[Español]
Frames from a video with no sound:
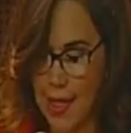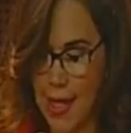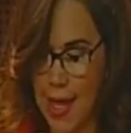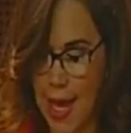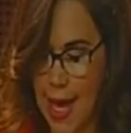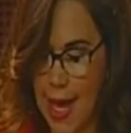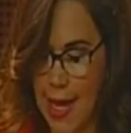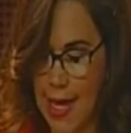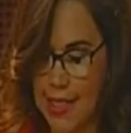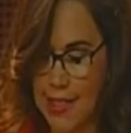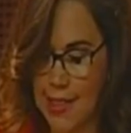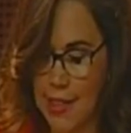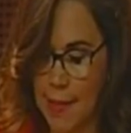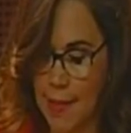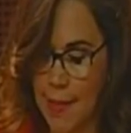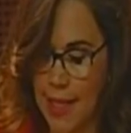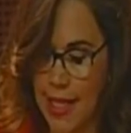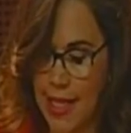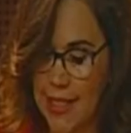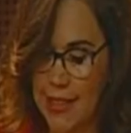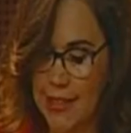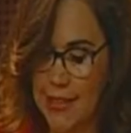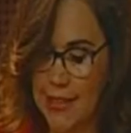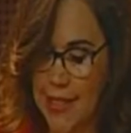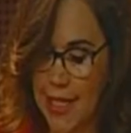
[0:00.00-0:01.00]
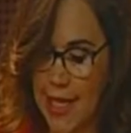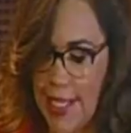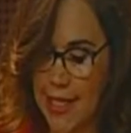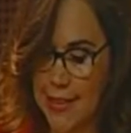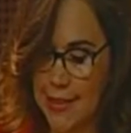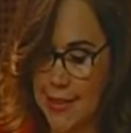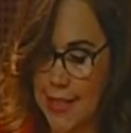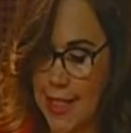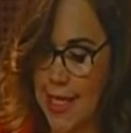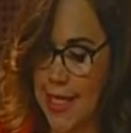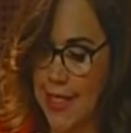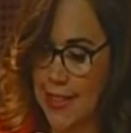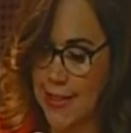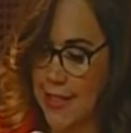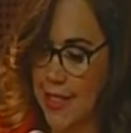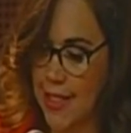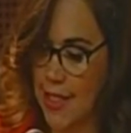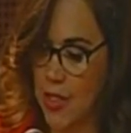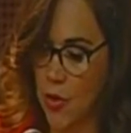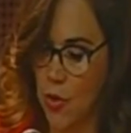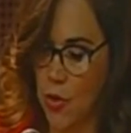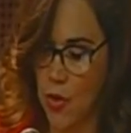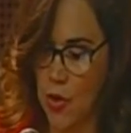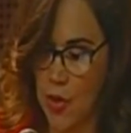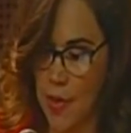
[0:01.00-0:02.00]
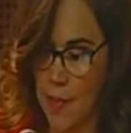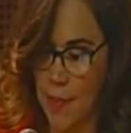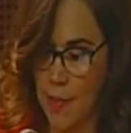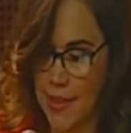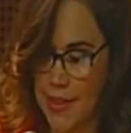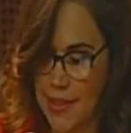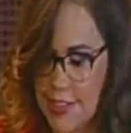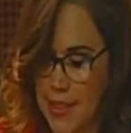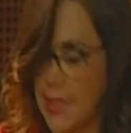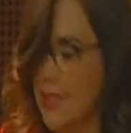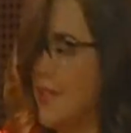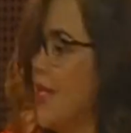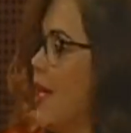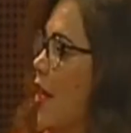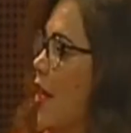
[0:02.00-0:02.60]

a asambleísta Estela C presidente de la